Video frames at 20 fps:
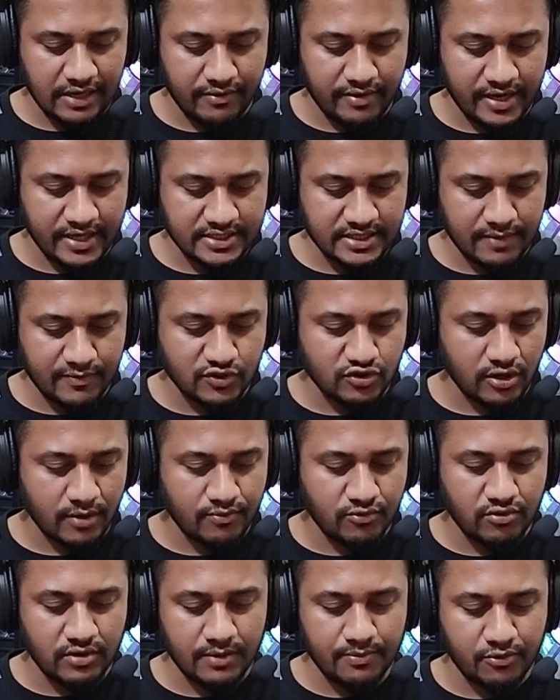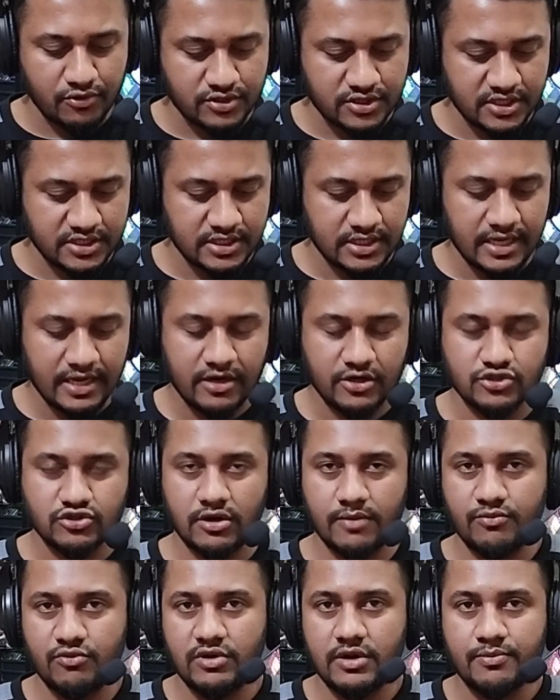দেওয়া আছে আমি সবগুলো পড়তেছি না কারণ
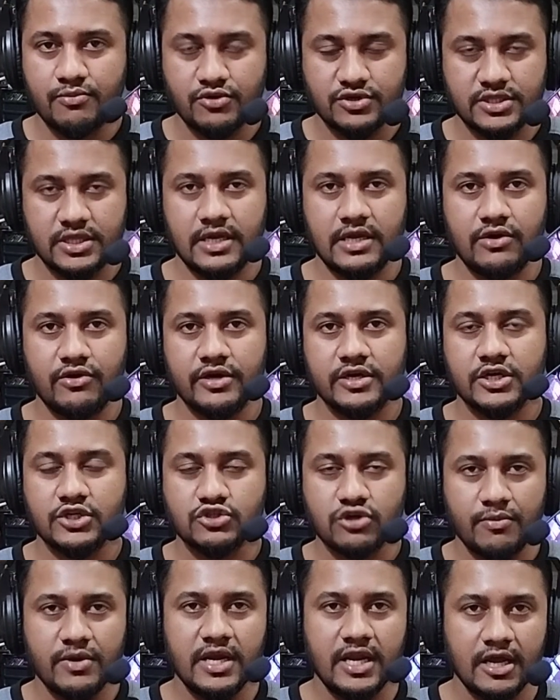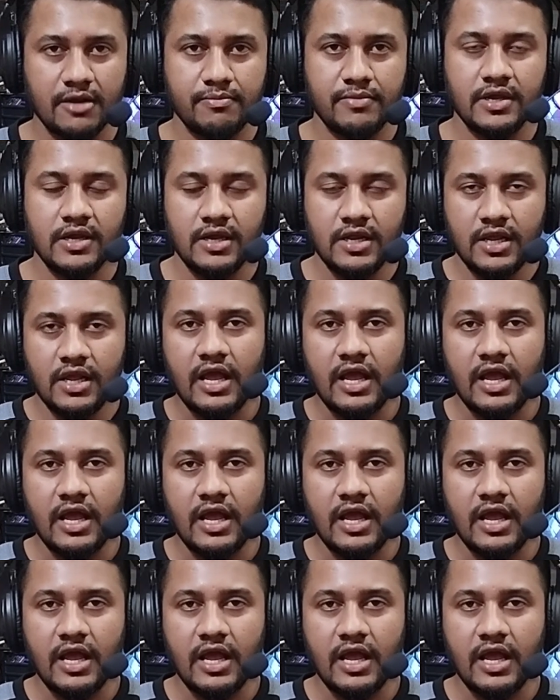সবগুলো পড়তে গেলে অনেকটা সময় লাগবে